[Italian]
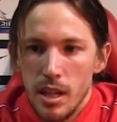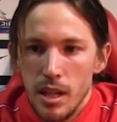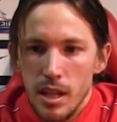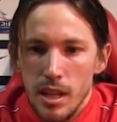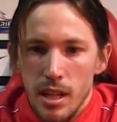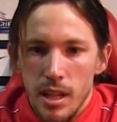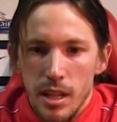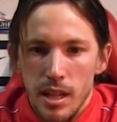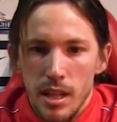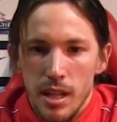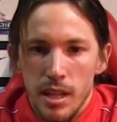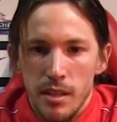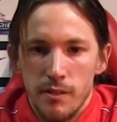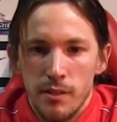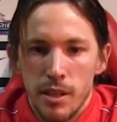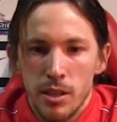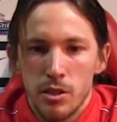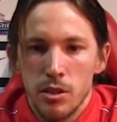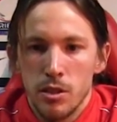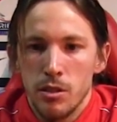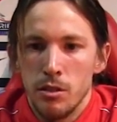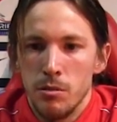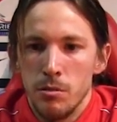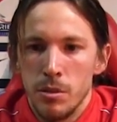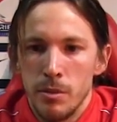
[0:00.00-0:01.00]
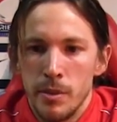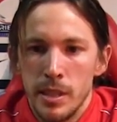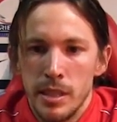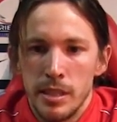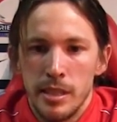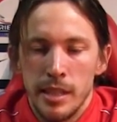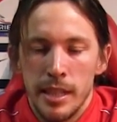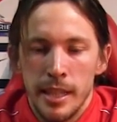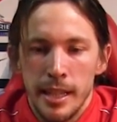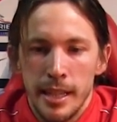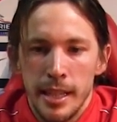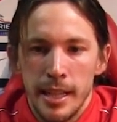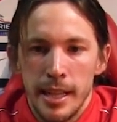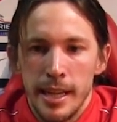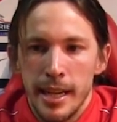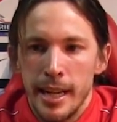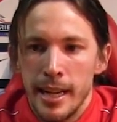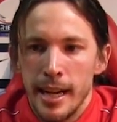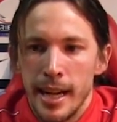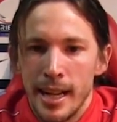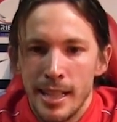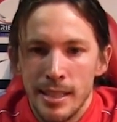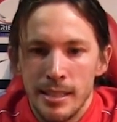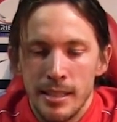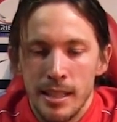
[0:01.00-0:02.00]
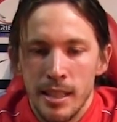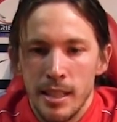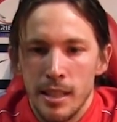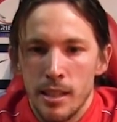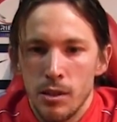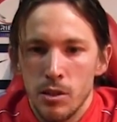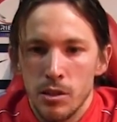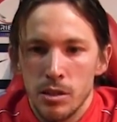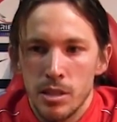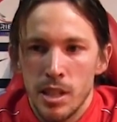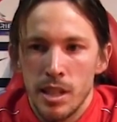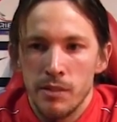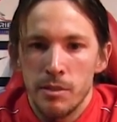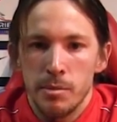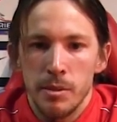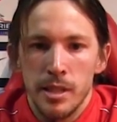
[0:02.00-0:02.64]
eh, faccio i complimenti ai ragazzi, e anche allo staff,